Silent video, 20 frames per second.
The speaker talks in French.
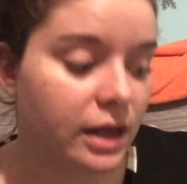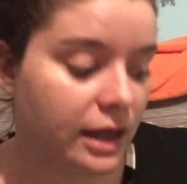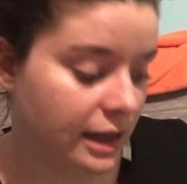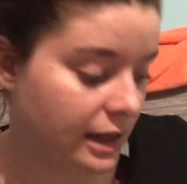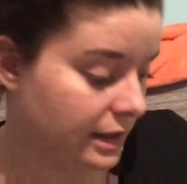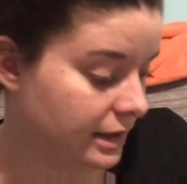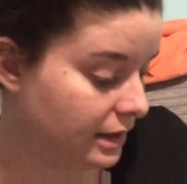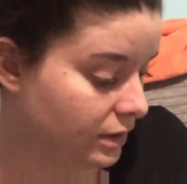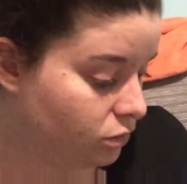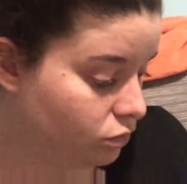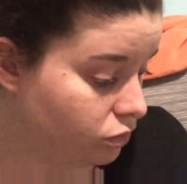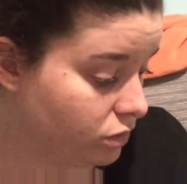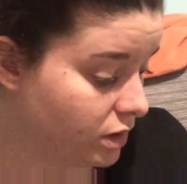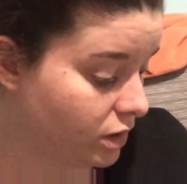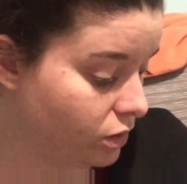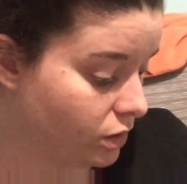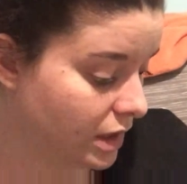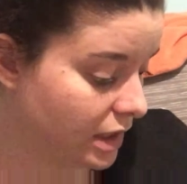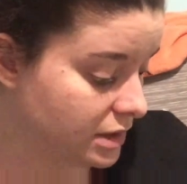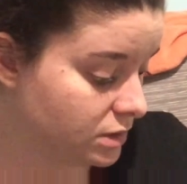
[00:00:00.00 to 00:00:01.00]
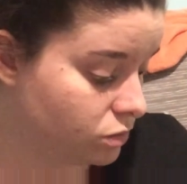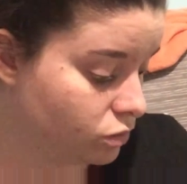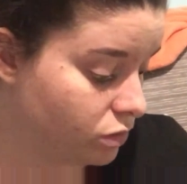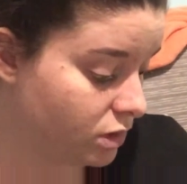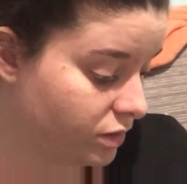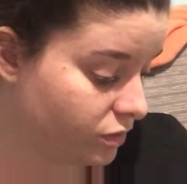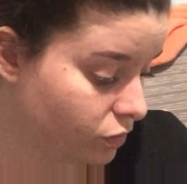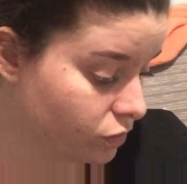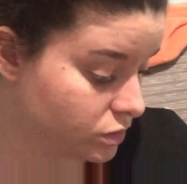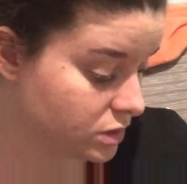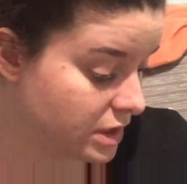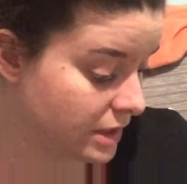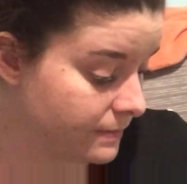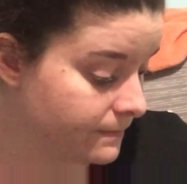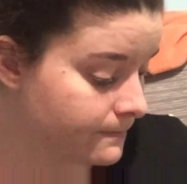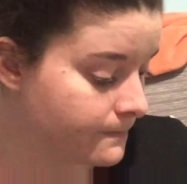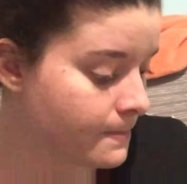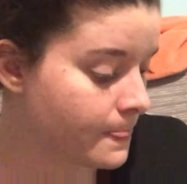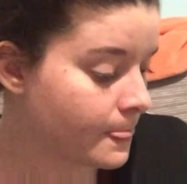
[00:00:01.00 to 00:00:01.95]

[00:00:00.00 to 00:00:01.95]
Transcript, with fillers: Et il était tout dégueulasse, tout défoncé.